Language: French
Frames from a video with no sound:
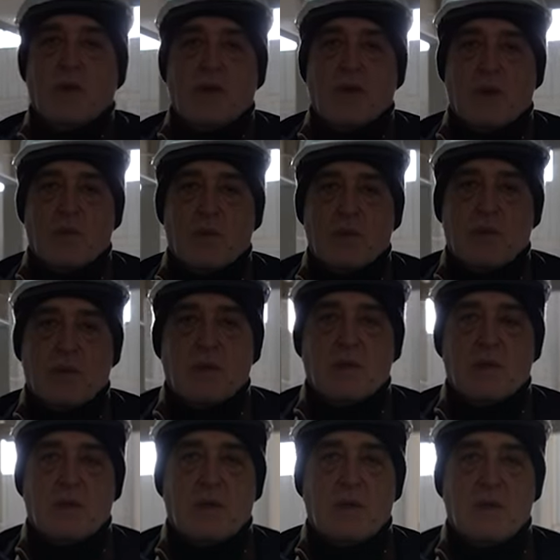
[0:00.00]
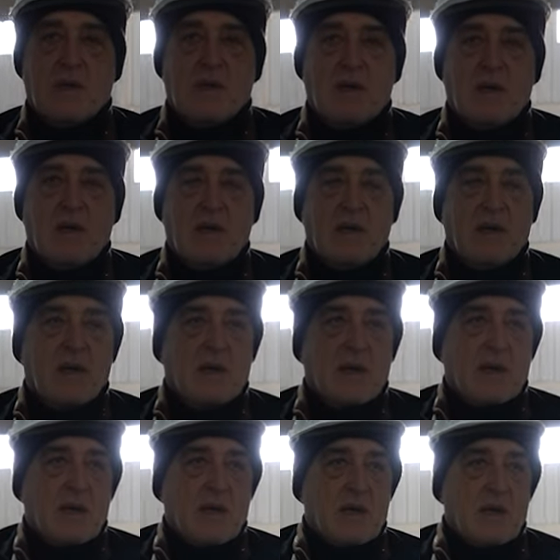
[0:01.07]
et du collage du béton en
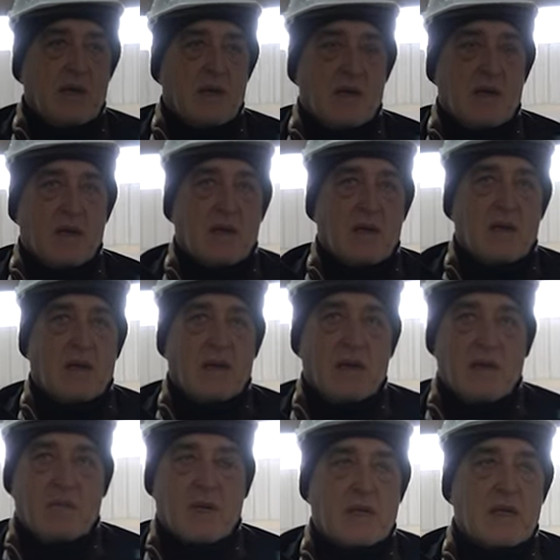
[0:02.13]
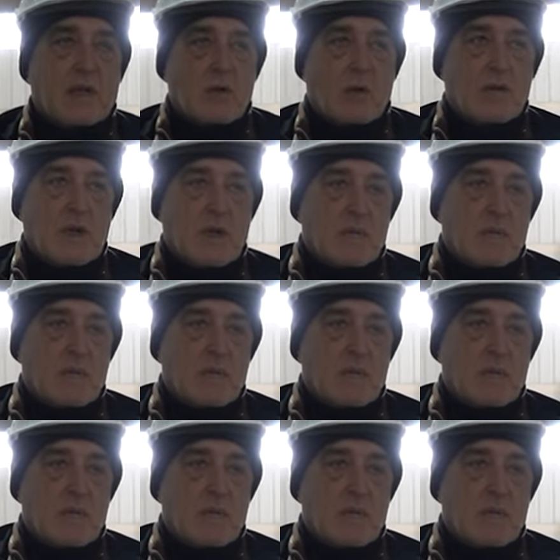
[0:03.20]
lui-même ce sera un